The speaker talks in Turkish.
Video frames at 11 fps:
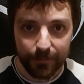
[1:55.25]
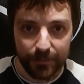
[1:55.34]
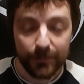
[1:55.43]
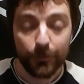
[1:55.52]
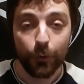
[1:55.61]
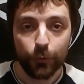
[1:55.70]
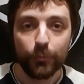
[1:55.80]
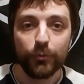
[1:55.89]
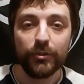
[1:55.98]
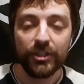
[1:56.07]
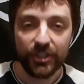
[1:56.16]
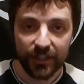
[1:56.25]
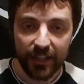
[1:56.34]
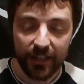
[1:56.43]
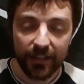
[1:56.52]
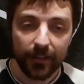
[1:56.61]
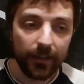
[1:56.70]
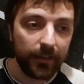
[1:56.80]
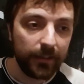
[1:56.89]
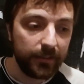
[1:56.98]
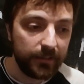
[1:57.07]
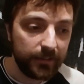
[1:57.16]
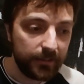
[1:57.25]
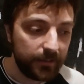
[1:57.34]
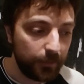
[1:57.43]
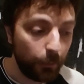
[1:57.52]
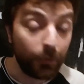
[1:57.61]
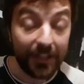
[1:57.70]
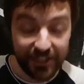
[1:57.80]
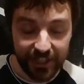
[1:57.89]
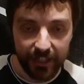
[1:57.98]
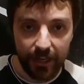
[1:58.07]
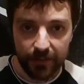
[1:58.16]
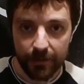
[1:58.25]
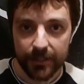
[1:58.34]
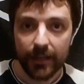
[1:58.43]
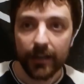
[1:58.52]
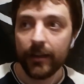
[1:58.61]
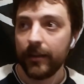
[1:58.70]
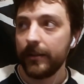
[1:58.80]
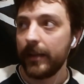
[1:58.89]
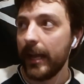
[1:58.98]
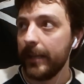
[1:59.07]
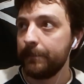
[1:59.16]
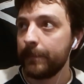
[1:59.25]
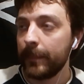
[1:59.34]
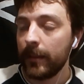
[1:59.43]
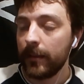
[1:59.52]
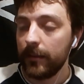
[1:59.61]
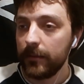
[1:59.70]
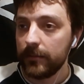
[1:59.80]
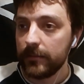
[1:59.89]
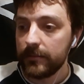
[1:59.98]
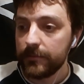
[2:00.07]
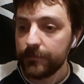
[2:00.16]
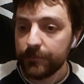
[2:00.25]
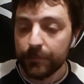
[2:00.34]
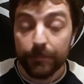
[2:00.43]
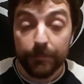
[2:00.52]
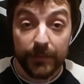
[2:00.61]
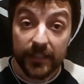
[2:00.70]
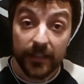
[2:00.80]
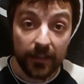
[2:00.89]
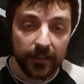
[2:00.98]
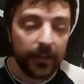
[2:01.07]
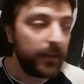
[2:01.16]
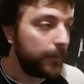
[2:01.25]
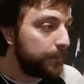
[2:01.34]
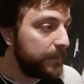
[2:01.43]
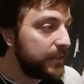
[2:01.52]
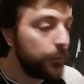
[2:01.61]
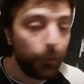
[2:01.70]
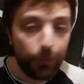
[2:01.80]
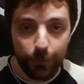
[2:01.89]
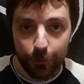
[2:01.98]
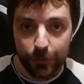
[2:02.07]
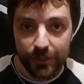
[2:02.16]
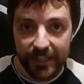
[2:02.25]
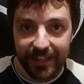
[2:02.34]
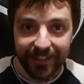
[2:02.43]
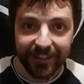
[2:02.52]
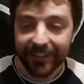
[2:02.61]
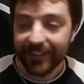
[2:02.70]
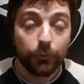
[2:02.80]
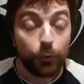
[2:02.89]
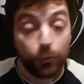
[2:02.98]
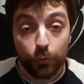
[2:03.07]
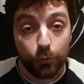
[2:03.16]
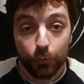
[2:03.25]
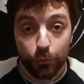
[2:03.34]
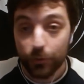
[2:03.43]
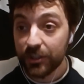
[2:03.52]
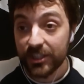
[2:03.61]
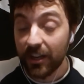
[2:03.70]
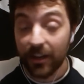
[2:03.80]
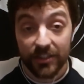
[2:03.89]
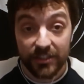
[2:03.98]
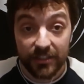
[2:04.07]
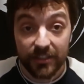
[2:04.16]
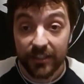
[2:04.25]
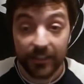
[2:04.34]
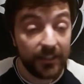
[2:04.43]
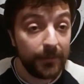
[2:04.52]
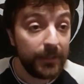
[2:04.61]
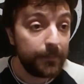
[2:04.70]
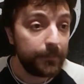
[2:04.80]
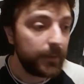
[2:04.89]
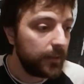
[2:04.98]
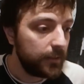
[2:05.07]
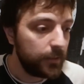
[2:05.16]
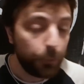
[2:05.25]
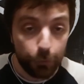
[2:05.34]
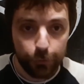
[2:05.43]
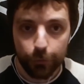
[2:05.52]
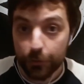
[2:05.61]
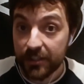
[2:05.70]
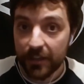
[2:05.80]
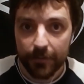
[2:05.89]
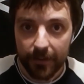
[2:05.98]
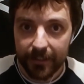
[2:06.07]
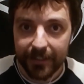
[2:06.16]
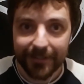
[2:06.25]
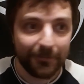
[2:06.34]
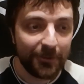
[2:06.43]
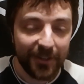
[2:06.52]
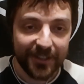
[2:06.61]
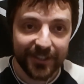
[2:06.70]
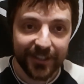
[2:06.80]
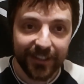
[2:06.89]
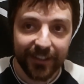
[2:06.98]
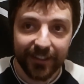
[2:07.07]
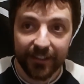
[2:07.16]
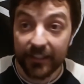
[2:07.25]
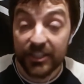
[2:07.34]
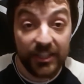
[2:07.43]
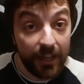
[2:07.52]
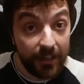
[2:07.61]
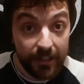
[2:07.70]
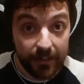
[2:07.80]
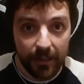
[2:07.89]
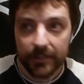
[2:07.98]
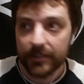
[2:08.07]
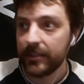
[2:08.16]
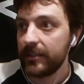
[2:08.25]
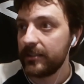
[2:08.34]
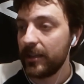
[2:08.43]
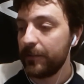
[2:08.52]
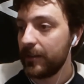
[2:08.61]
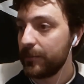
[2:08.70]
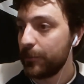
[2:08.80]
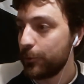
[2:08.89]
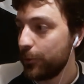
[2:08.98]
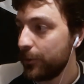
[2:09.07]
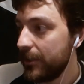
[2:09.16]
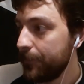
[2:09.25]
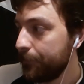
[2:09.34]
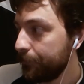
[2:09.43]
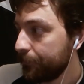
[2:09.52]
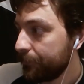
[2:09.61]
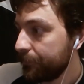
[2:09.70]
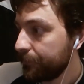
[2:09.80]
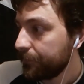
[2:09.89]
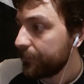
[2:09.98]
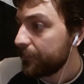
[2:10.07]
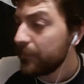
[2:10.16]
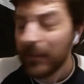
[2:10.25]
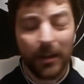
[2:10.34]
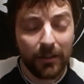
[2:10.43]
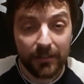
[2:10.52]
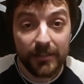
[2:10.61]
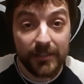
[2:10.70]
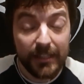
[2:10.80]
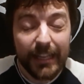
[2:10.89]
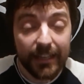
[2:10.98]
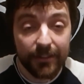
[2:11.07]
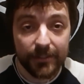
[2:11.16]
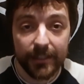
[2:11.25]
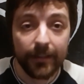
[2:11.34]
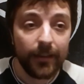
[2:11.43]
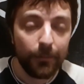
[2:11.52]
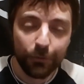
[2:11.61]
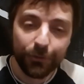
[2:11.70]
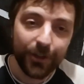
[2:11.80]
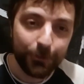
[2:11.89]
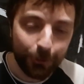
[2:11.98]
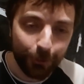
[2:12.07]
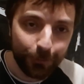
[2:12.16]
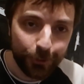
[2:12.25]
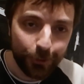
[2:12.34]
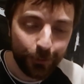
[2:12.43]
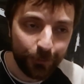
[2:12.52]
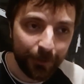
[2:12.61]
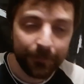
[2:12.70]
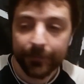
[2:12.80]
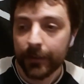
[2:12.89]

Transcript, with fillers: Bizim gördüğümüzün dışında e, olan şeyler var. Yani e, misal biz görmüyoruz diye susuzluk, işte açlık ya da ne bileyim yoksulluk, sefalet bunlar hani cinayetler işte efendime söyleyeyim aklınıza da gelirse bunlar yok olmuş olmuyor.